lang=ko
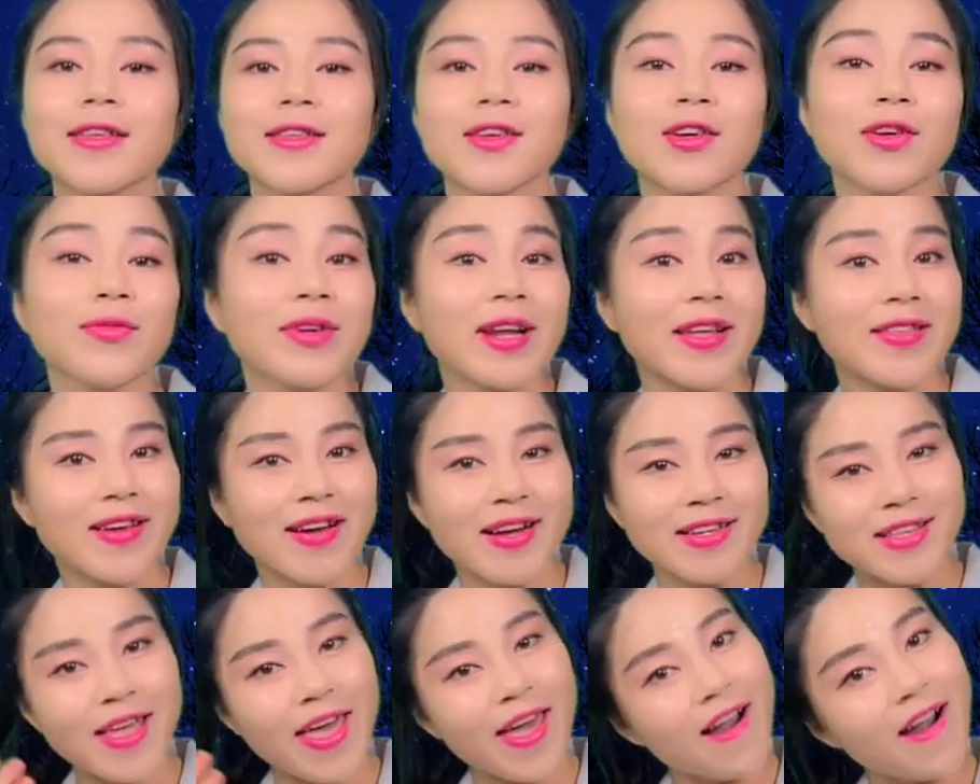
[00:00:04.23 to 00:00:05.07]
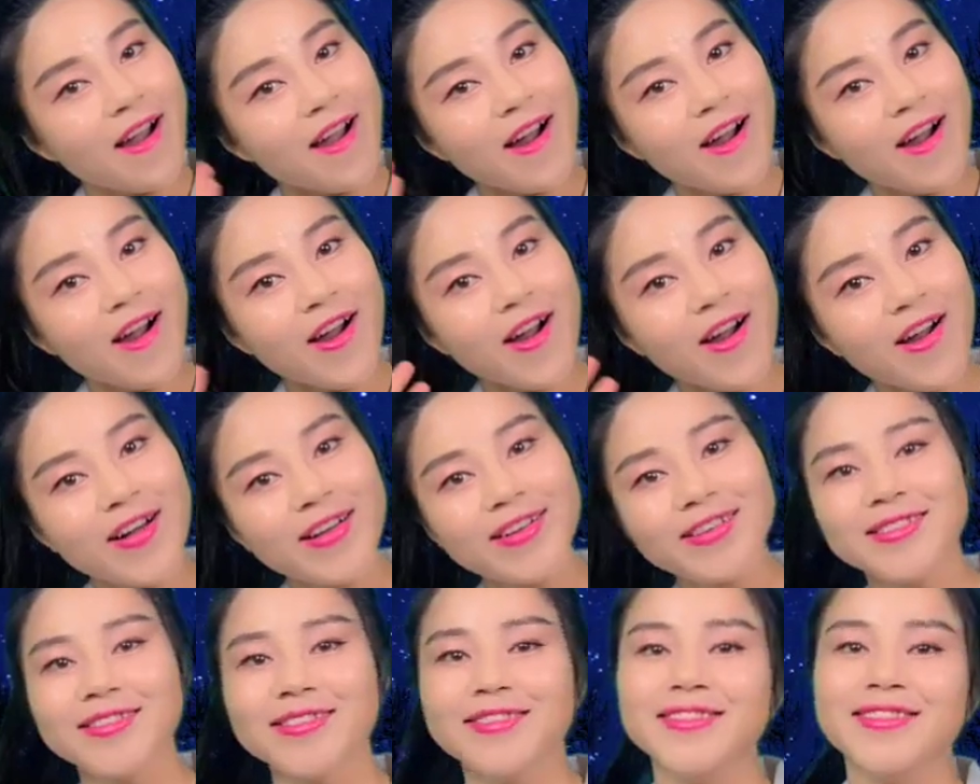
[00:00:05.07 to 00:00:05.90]
여러분
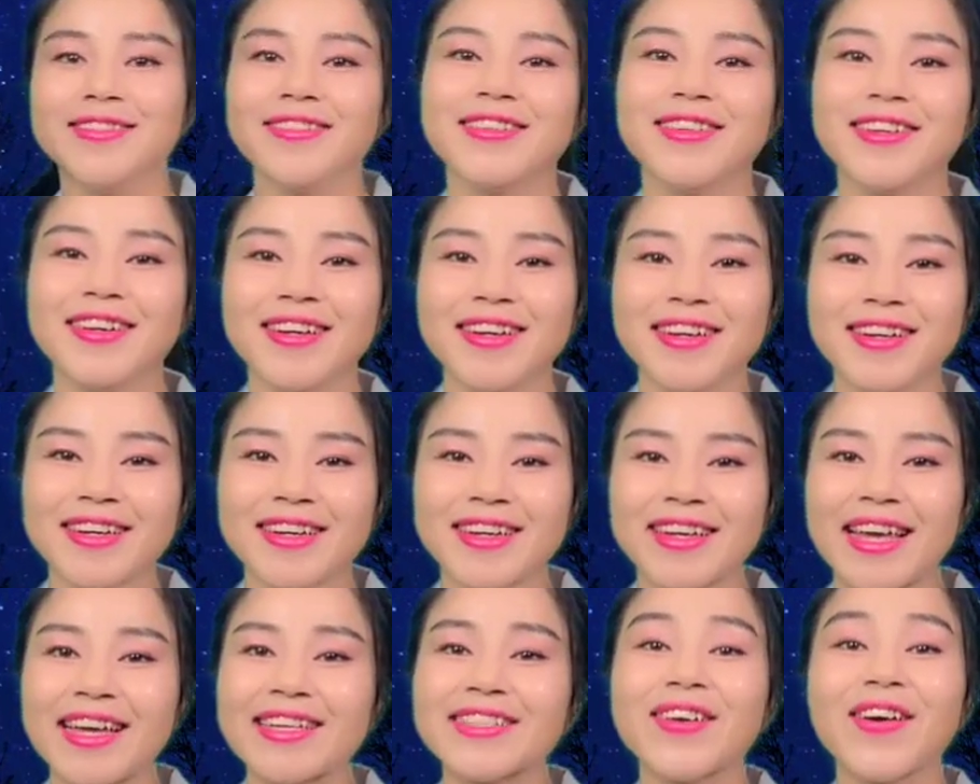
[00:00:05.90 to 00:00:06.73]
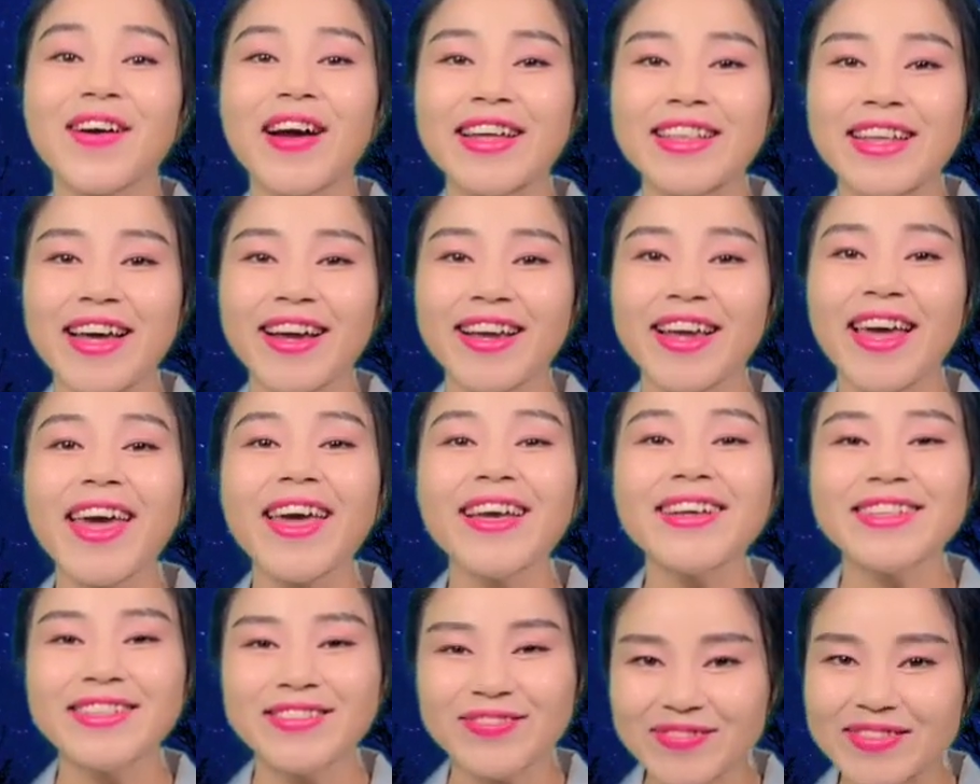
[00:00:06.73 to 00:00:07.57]
안녕하세요.
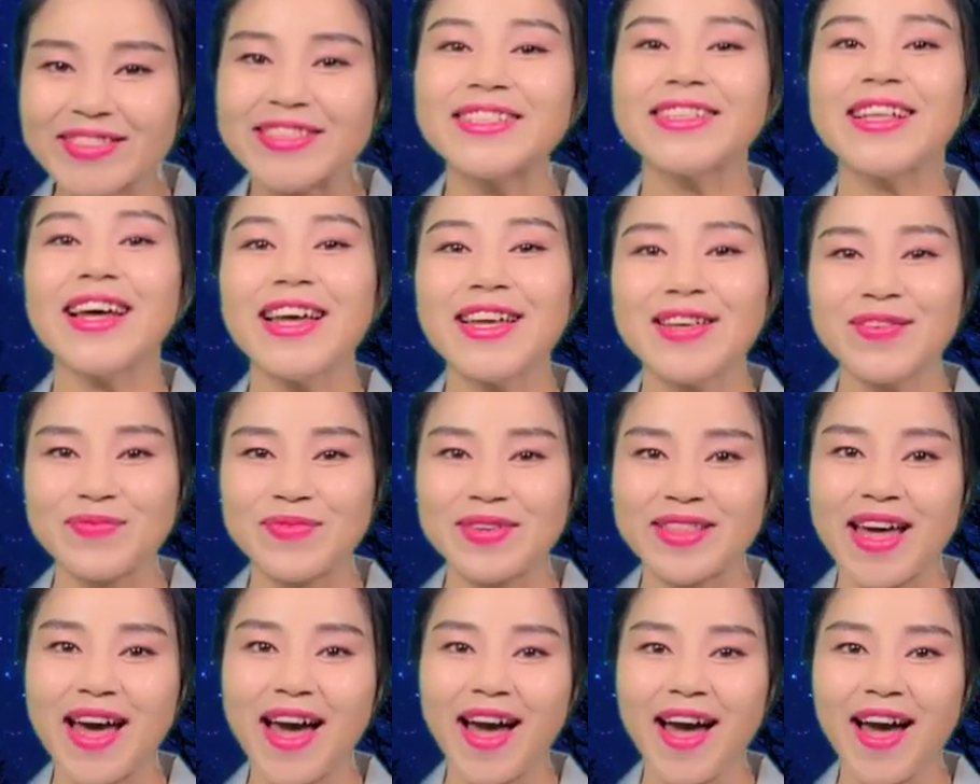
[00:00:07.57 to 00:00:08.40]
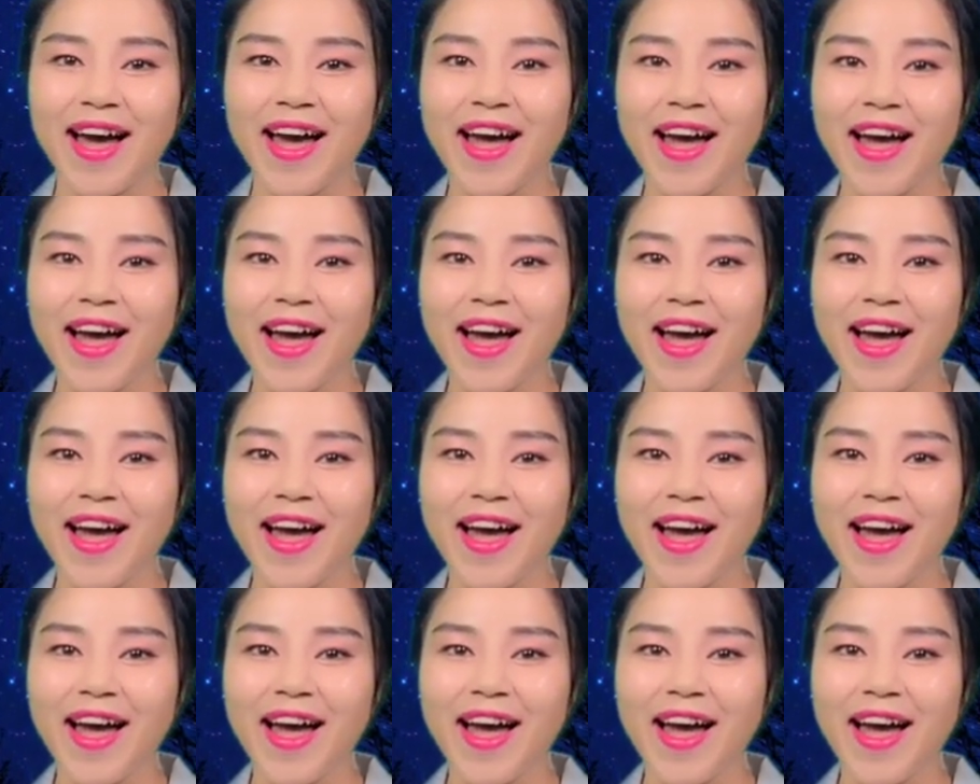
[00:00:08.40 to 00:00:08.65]
개성아낙의 김신아입니다.